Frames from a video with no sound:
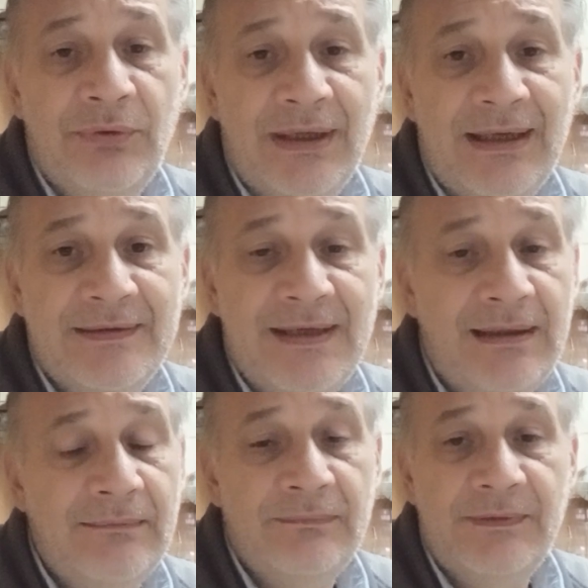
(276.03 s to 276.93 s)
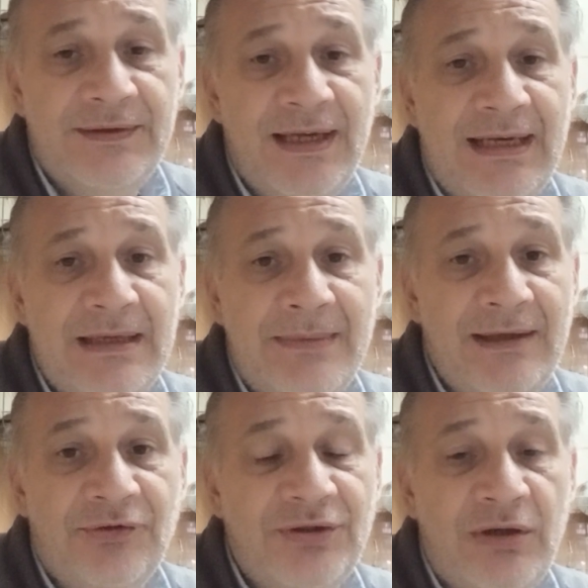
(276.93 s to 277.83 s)
eutanasia, sean
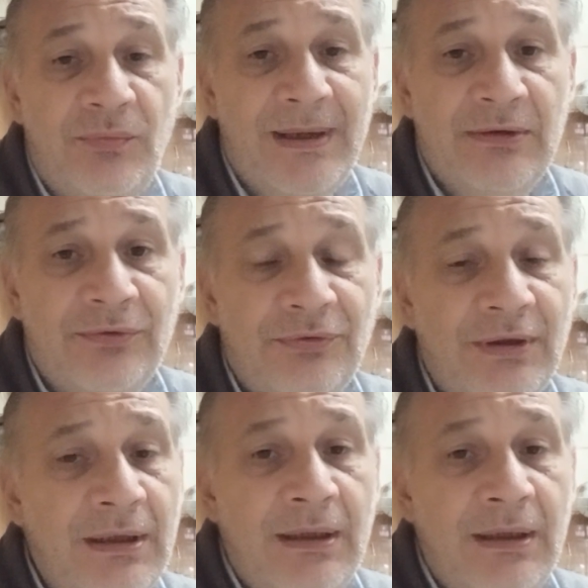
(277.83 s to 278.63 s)
animales o sean humanos.